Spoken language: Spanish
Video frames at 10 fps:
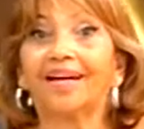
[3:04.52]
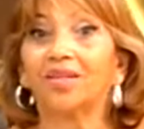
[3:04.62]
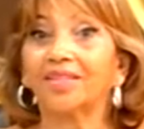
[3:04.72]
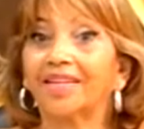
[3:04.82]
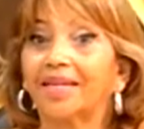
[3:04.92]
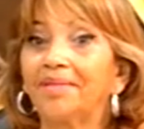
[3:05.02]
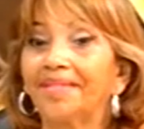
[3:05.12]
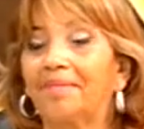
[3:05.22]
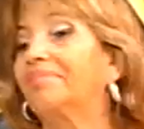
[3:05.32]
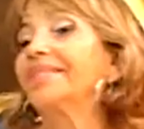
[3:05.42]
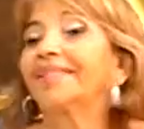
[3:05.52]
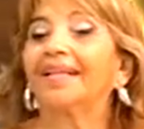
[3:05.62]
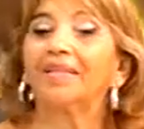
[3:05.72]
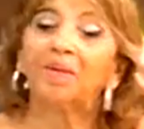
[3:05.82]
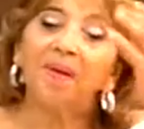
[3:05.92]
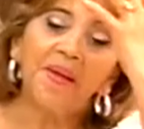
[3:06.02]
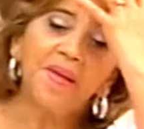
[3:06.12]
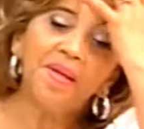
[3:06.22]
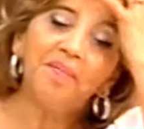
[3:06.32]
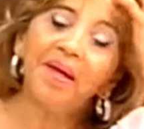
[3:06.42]
cosas que me están pasando.
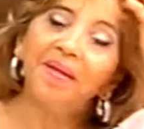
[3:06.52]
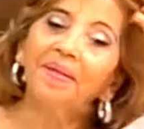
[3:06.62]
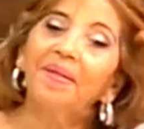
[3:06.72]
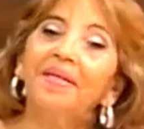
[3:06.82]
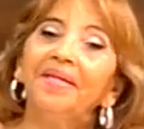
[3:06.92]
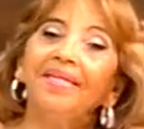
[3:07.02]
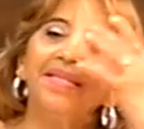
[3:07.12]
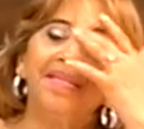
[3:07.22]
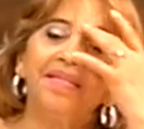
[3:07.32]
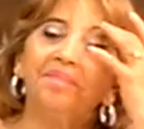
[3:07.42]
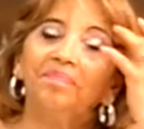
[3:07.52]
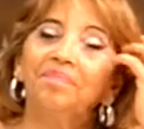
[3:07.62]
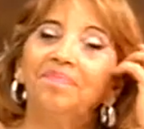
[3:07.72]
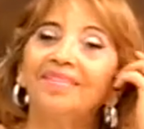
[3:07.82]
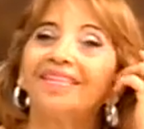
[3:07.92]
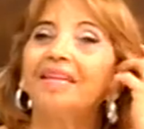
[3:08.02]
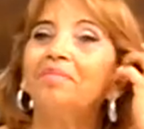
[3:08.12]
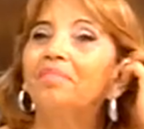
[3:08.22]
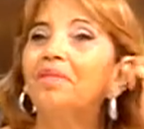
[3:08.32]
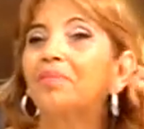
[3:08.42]
Y bueno, y
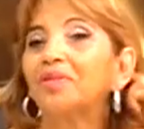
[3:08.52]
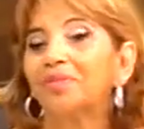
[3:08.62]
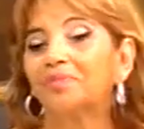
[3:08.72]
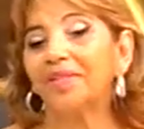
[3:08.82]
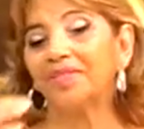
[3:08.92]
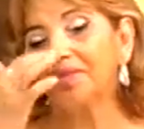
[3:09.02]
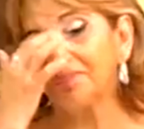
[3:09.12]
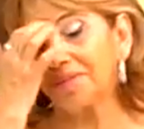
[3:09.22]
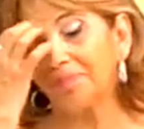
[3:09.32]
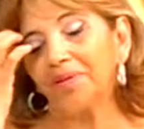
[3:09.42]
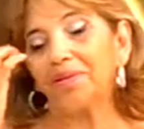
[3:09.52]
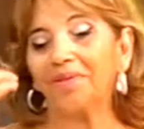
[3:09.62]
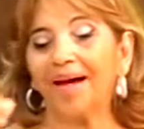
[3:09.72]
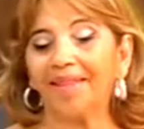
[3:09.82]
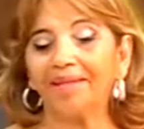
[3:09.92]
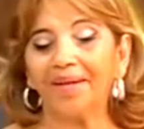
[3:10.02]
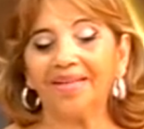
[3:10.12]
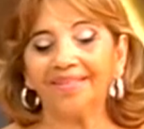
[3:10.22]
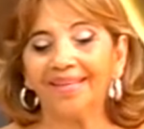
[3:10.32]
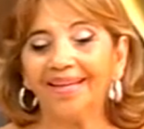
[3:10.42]
siempre, por supuesto, pero
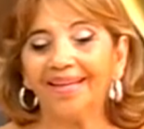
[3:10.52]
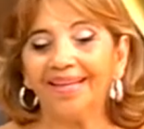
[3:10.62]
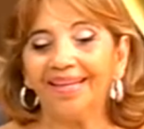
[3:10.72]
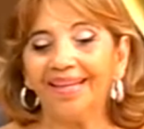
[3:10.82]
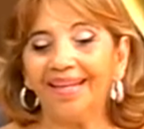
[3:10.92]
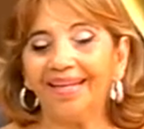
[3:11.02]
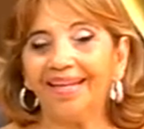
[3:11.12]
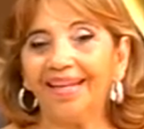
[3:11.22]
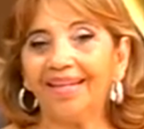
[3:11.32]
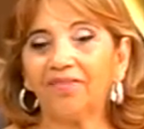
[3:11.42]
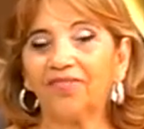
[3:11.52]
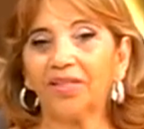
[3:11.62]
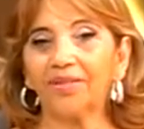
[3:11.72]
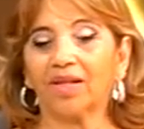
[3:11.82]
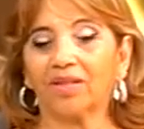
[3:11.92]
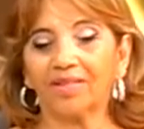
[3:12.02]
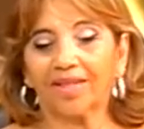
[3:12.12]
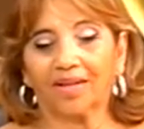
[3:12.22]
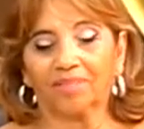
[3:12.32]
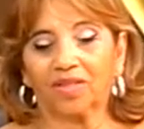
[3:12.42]
además fue una
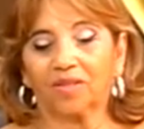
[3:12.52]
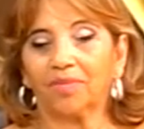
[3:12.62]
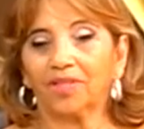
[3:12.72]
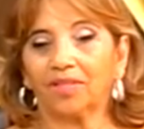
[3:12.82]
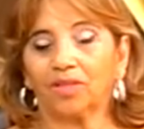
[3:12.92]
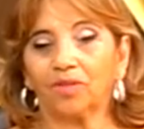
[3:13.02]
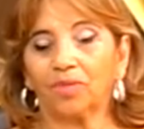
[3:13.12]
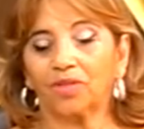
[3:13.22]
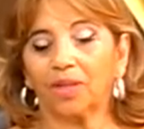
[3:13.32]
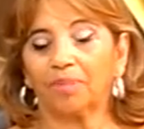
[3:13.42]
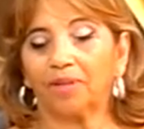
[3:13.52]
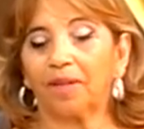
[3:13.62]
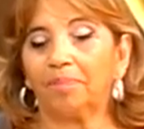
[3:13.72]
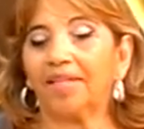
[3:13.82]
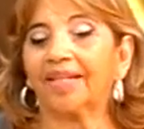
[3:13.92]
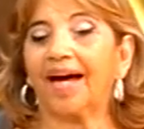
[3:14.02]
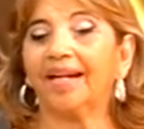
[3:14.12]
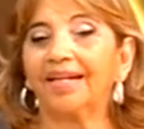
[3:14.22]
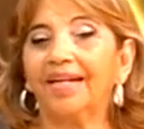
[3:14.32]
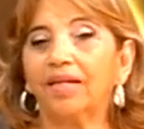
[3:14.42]
cosa, ¿cómo te, te puedo
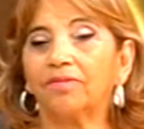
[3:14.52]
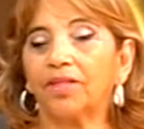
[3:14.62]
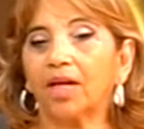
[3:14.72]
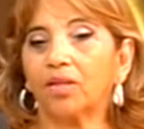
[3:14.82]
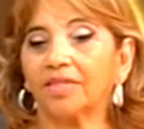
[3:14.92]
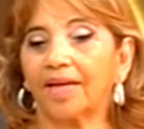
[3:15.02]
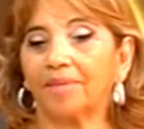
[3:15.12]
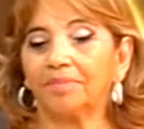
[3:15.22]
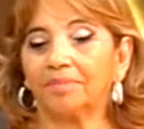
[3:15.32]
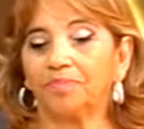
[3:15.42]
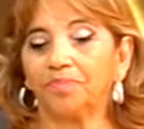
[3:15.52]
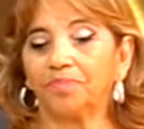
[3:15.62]
explicar? Fue una cosa mm,